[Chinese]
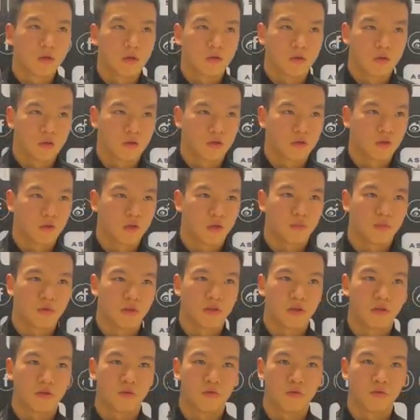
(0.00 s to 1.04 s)
可能在比
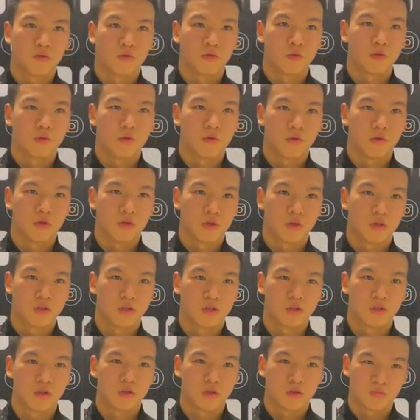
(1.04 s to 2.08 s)
赛中也
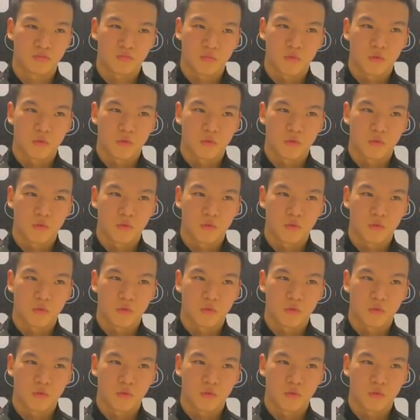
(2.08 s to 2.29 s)
是